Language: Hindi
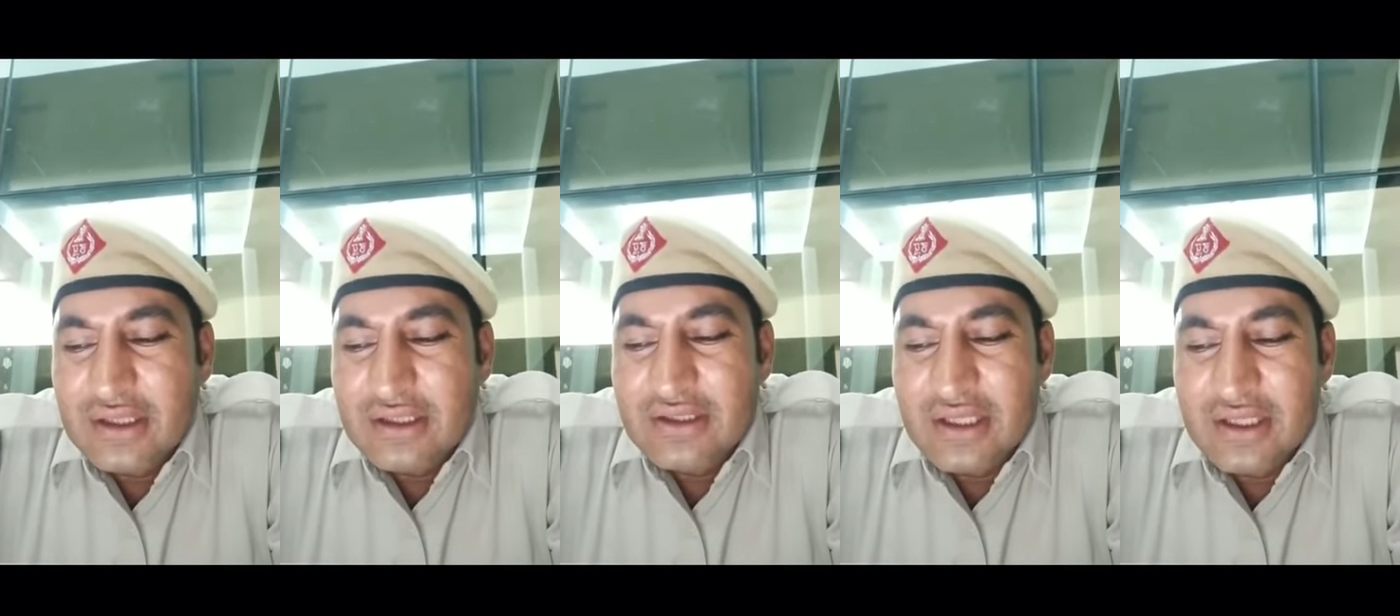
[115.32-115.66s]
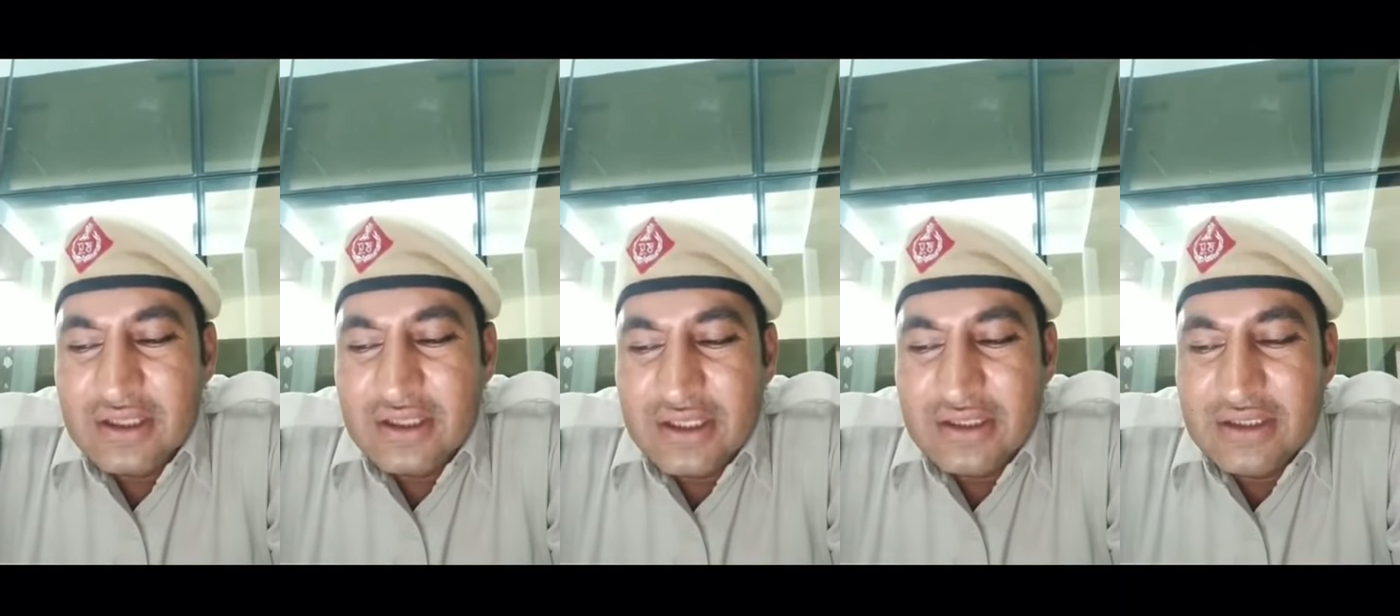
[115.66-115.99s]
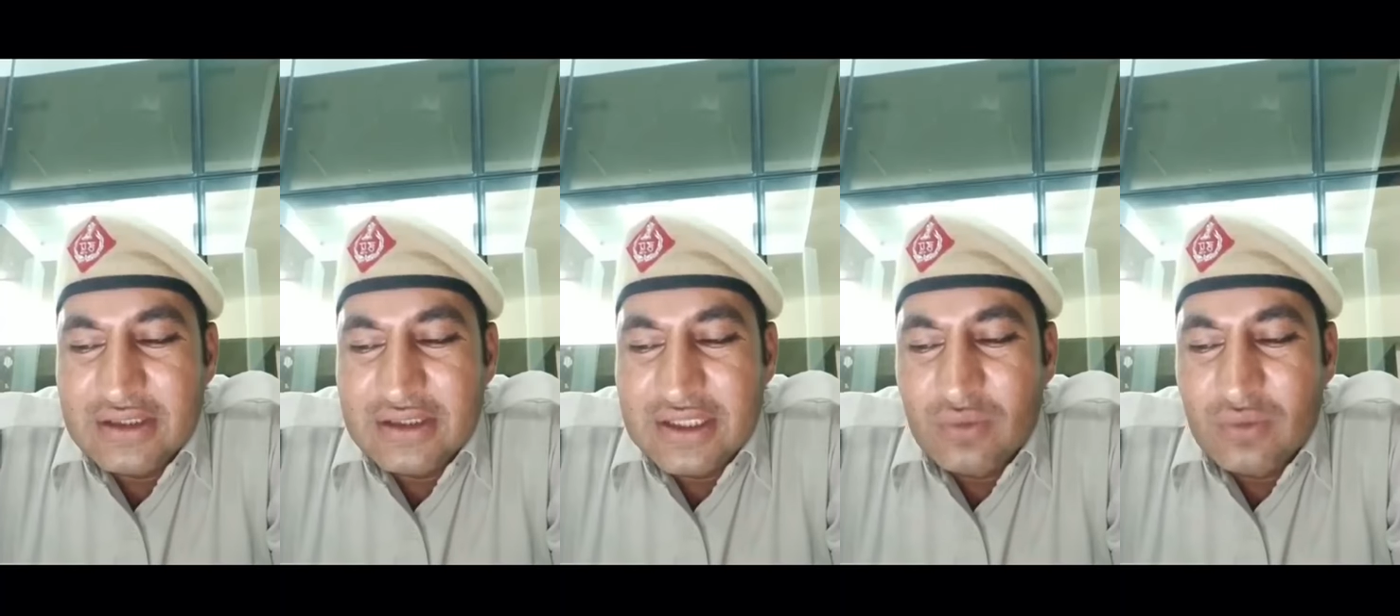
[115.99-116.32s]
की जानकारी
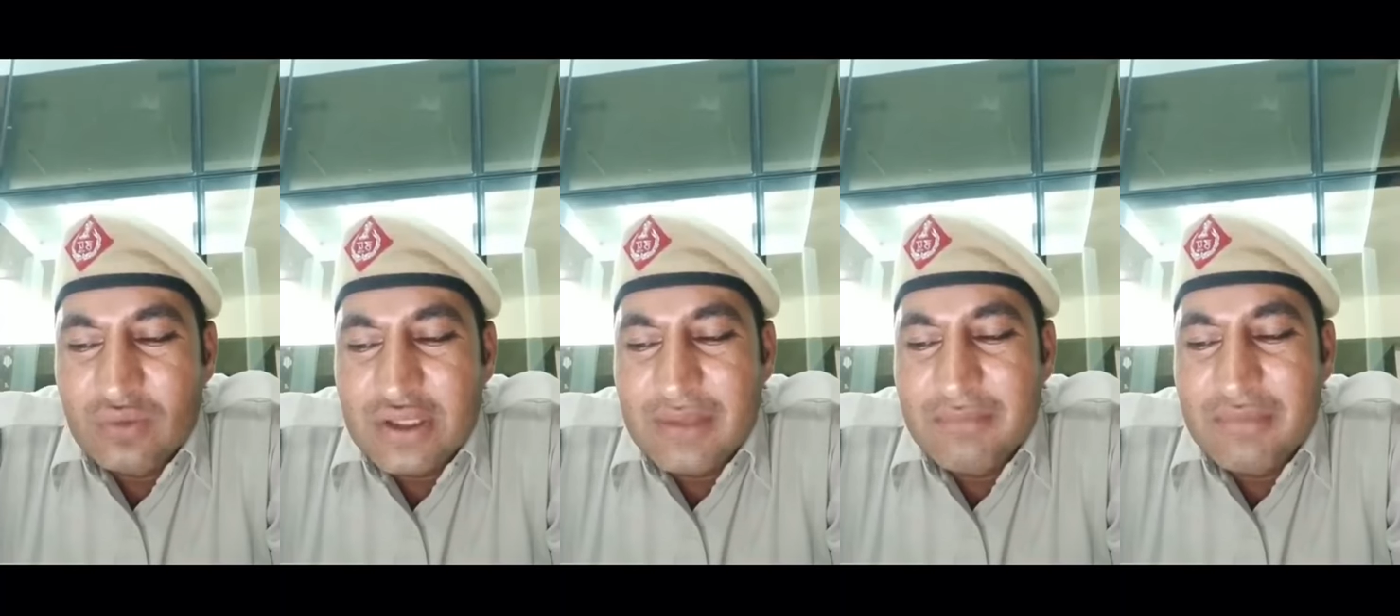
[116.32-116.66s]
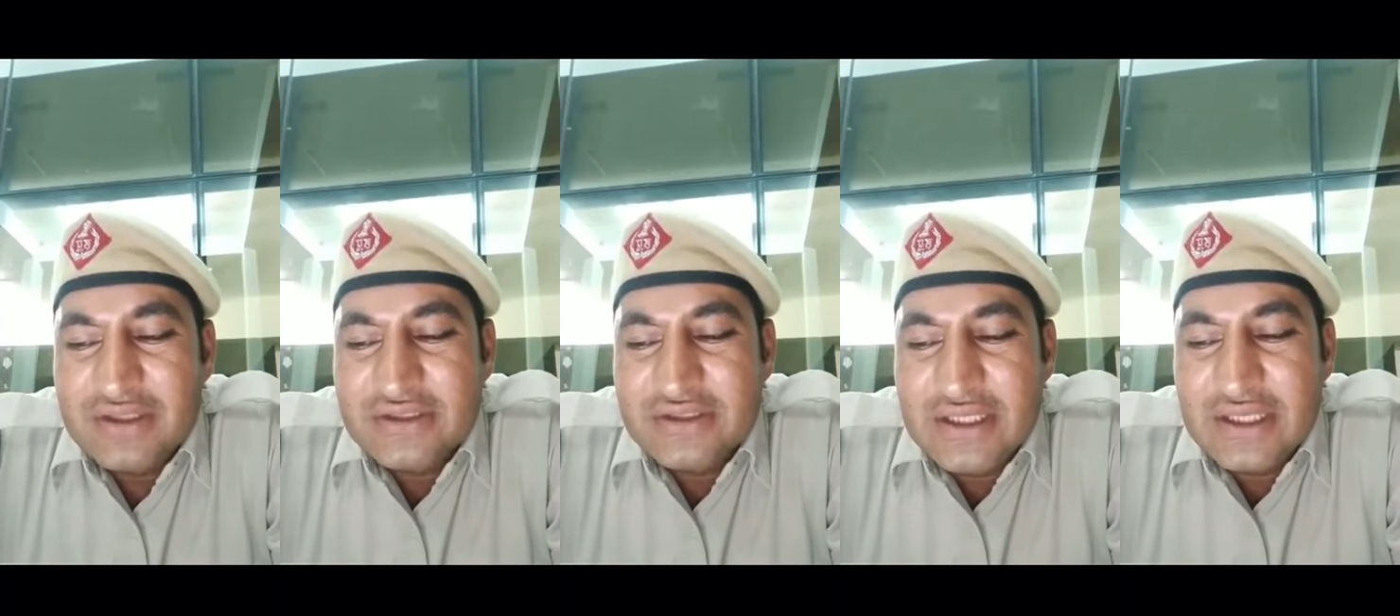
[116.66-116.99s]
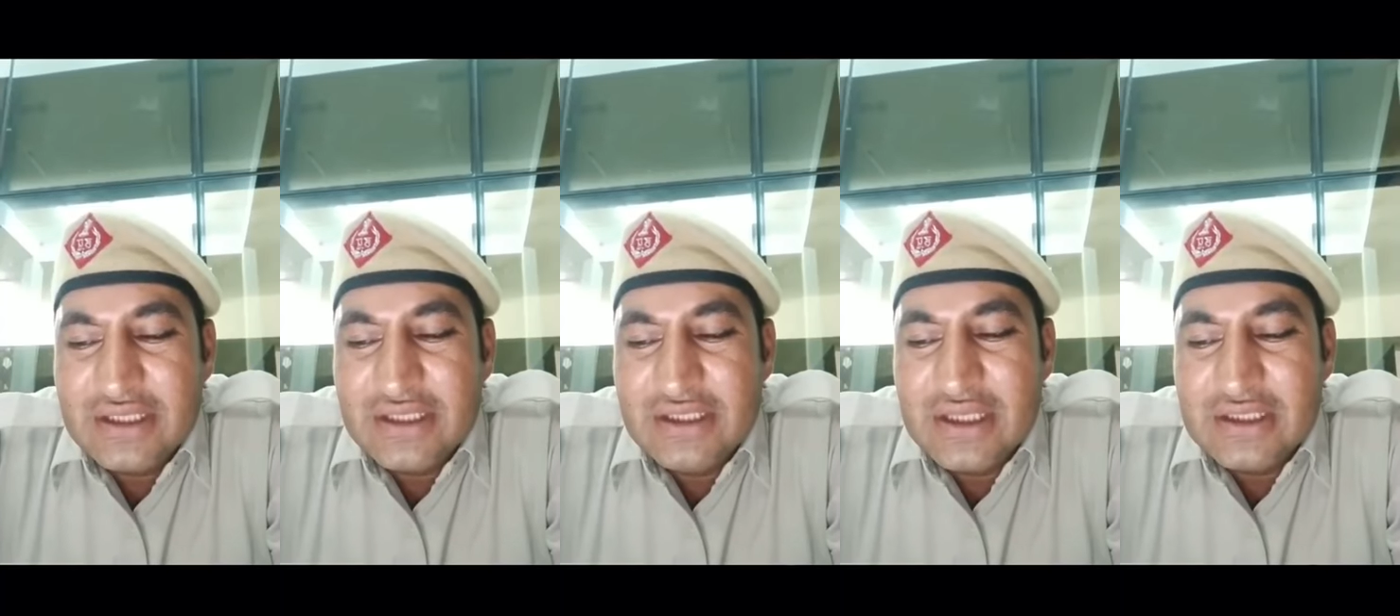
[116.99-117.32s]
देते हैं उनका मकसद
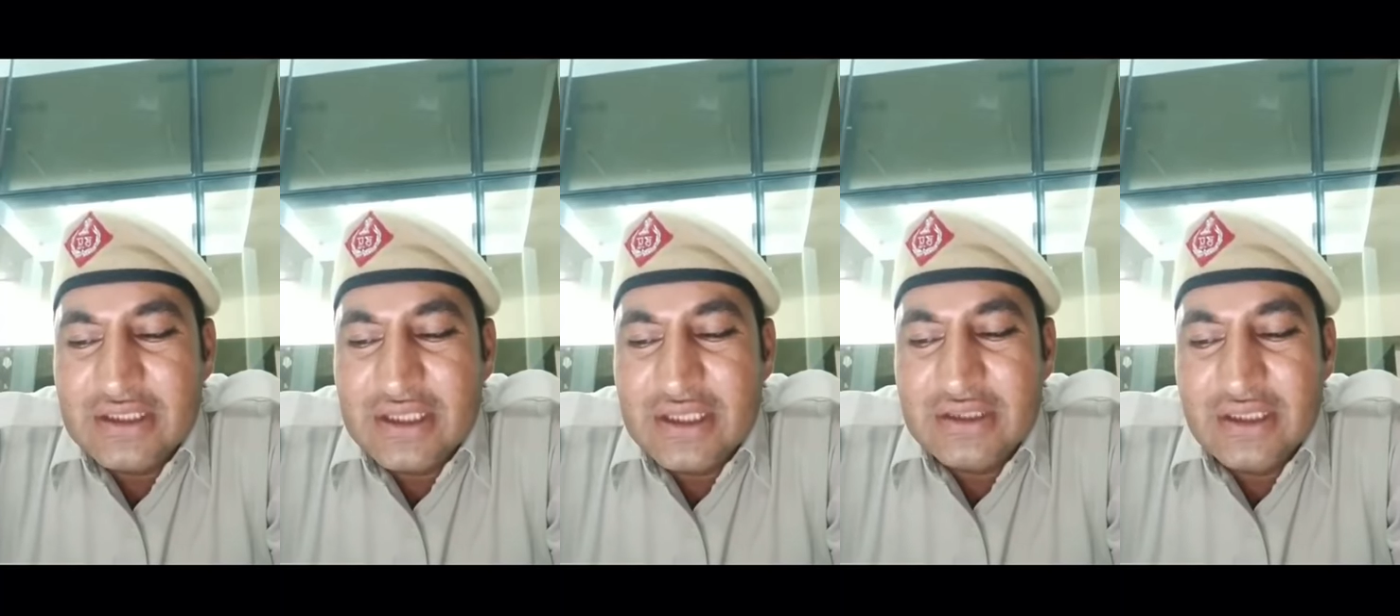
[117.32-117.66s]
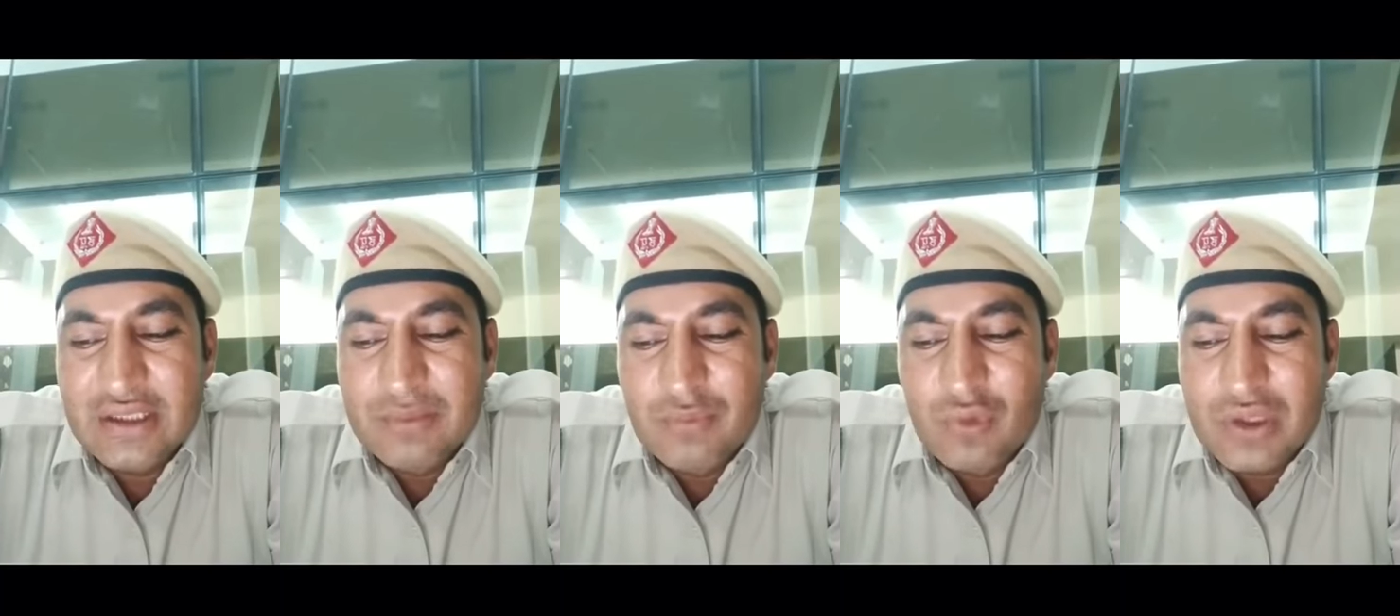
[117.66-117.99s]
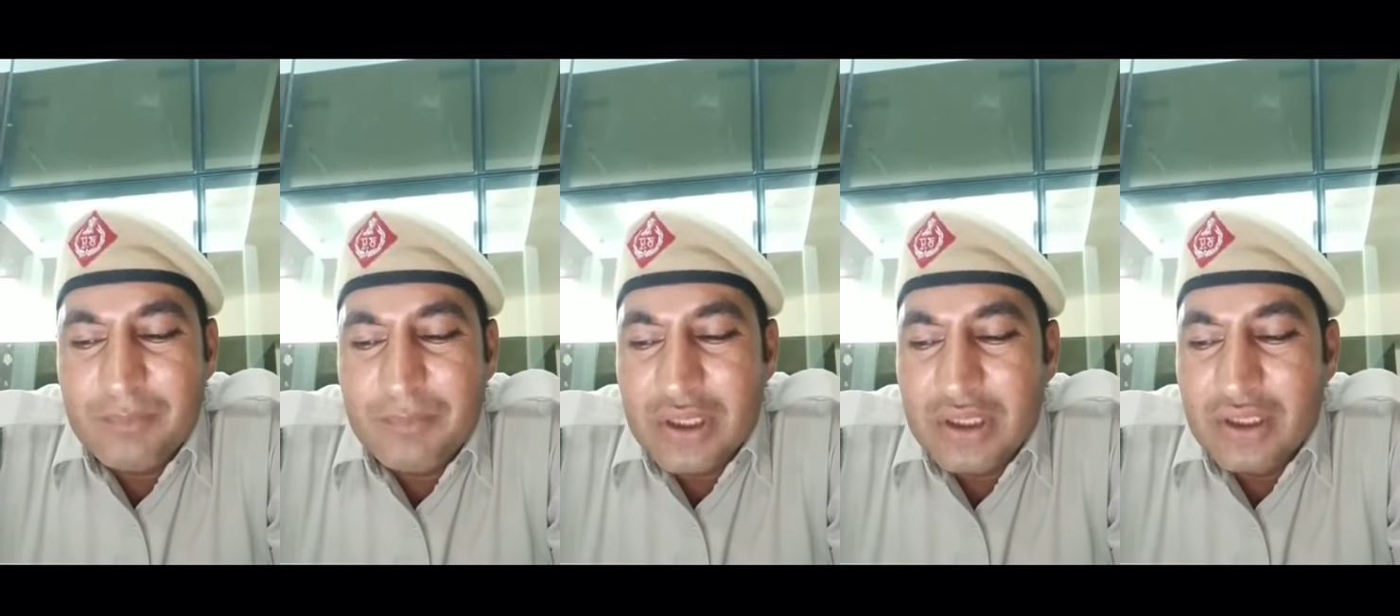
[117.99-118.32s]
है कि यातायात नियमों
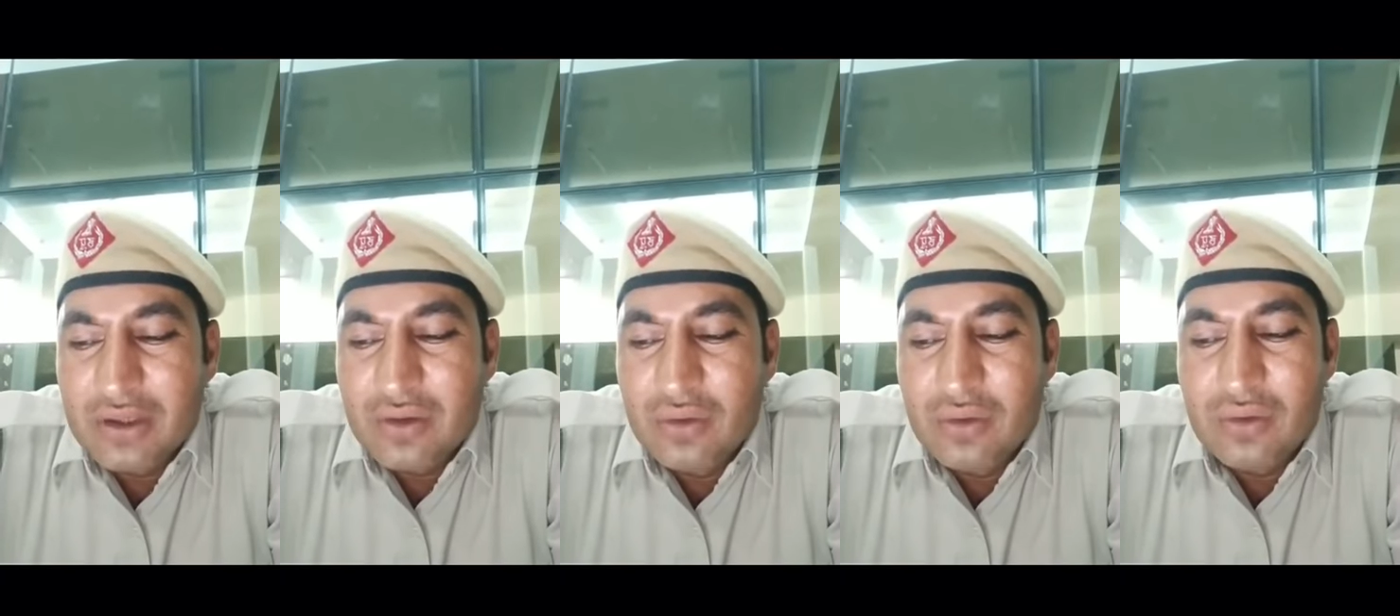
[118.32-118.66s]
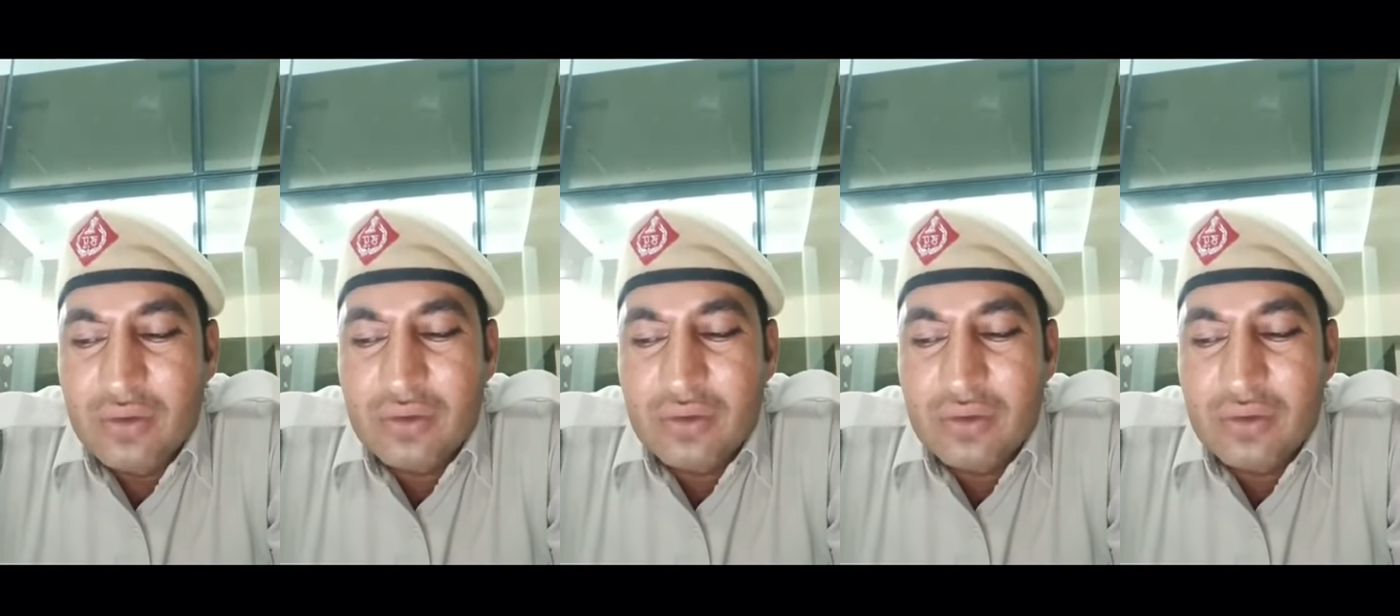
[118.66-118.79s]
का पालन हो